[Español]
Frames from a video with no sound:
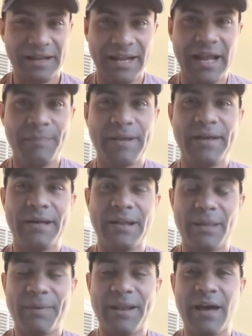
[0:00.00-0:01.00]
creen la,
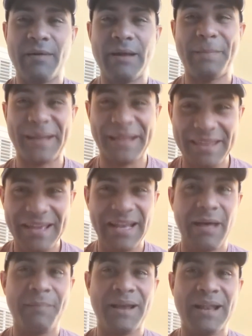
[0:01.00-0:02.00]
palabra,
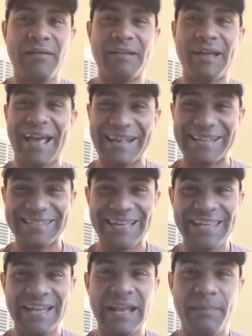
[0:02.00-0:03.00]
predican la palabra,
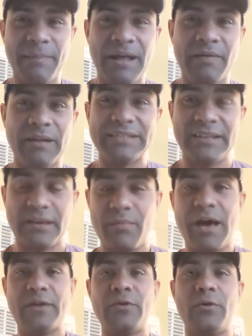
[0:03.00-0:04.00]
enseñan la palabra. Sin
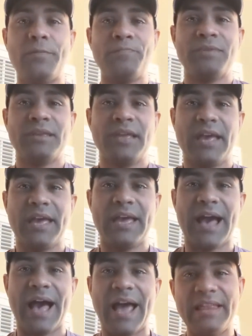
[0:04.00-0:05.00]
embargo,
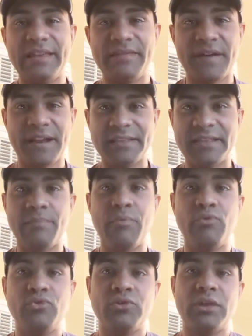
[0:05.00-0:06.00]
eh, hay diferentes
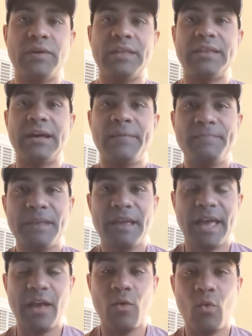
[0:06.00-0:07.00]
puntos de vista
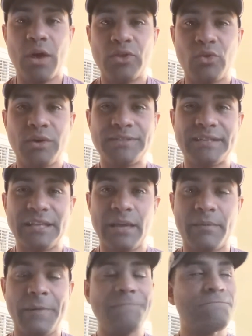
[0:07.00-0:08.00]
en cuanto a ese
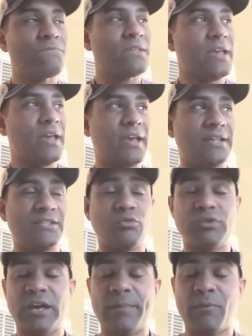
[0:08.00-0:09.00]
tema. Eh, si
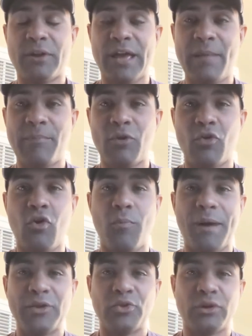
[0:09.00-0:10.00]
ustedes, por ejemplo,
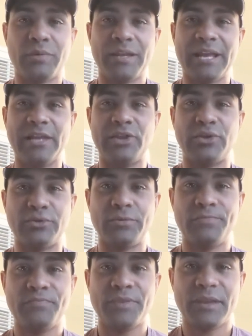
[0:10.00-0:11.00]
como pastor y
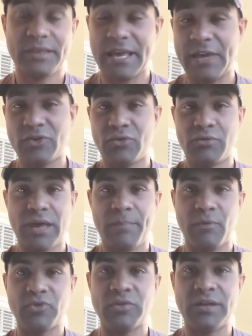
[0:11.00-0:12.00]
ministro, de hecho,
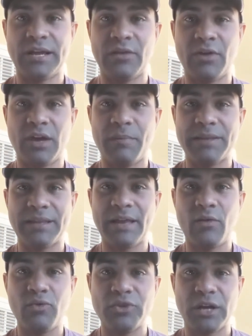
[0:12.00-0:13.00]
es posible que los que me estén
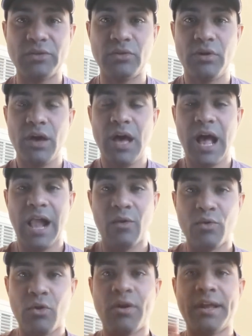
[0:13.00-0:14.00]
escuchando,
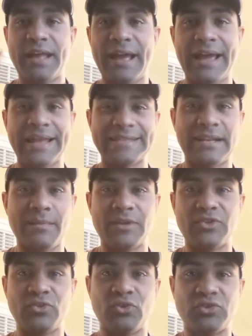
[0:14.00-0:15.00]
algunos crean que la
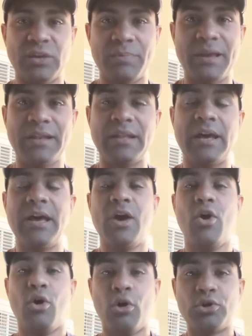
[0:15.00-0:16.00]
salvación no se
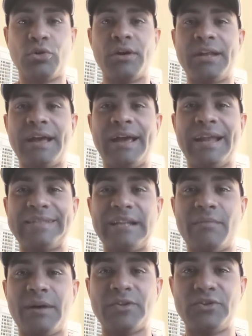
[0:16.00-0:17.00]
pierda, otros crean que la
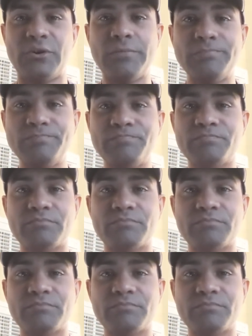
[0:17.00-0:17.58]
salvación